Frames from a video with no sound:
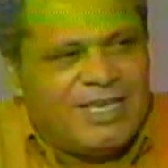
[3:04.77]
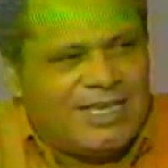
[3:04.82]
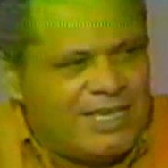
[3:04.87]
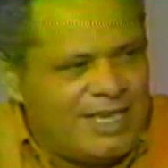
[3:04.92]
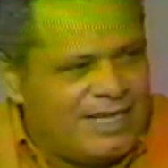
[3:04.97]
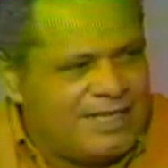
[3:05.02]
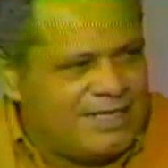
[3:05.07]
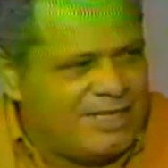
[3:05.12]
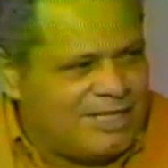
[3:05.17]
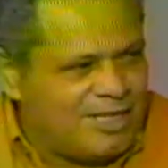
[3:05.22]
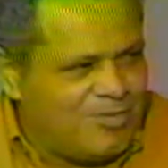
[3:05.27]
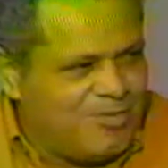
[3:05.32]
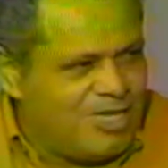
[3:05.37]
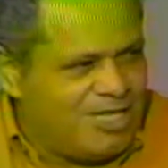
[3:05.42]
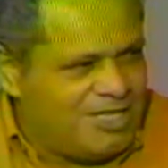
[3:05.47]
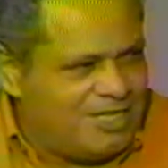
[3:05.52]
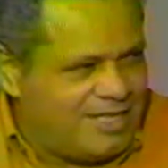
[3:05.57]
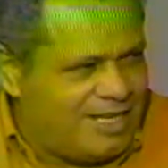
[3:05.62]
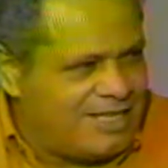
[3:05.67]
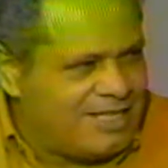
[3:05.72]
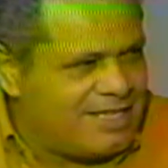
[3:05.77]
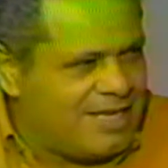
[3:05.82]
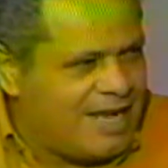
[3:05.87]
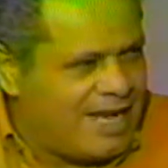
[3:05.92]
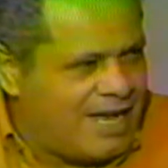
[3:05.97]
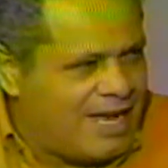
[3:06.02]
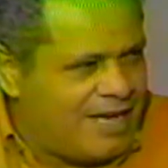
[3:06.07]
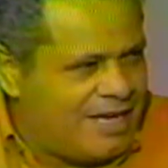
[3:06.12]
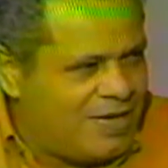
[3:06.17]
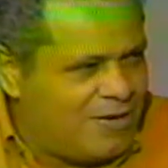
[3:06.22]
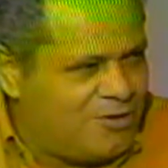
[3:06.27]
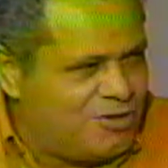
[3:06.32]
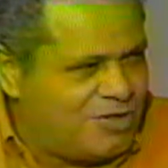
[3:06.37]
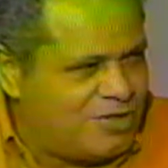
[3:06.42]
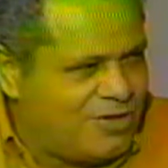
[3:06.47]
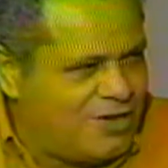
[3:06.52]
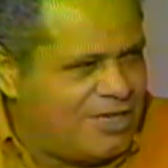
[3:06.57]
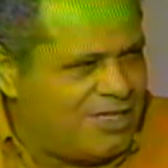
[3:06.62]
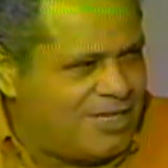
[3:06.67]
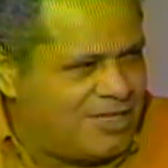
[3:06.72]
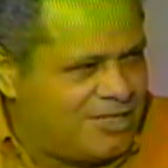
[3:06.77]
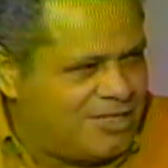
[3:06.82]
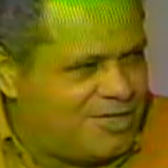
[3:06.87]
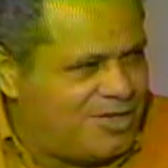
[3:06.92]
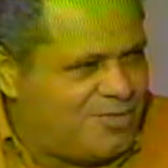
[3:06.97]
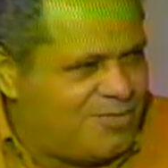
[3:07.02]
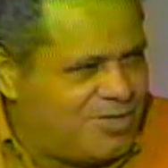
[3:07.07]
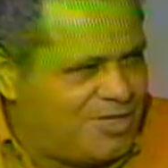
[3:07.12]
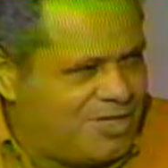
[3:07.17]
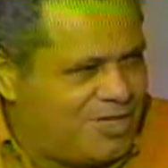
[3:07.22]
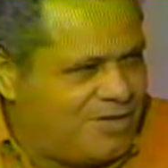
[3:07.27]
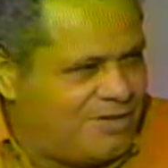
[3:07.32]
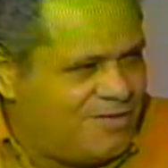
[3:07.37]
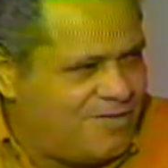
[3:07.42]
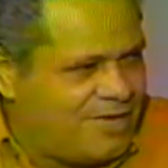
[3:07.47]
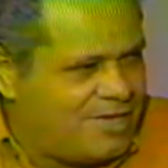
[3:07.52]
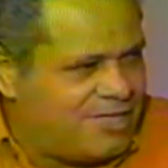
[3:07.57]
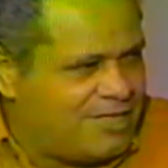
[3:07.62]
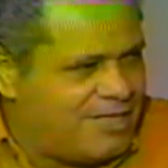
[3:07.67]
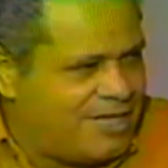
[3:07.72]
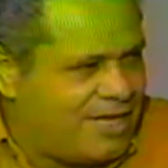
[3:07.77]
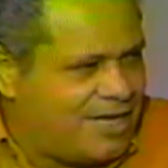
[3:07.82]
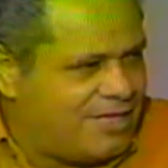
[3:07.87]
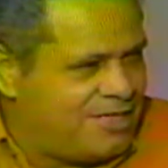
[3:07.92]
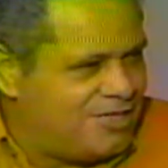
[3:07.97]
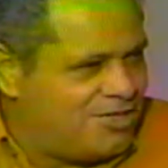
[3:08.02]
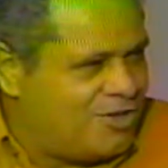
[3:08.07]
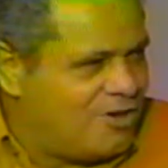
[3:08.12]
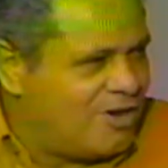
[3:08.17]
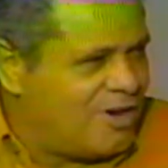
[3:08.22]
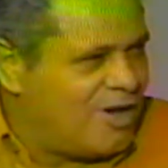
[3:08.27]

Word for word: que é exatamente nessa área onde nós achamos que a Universidade de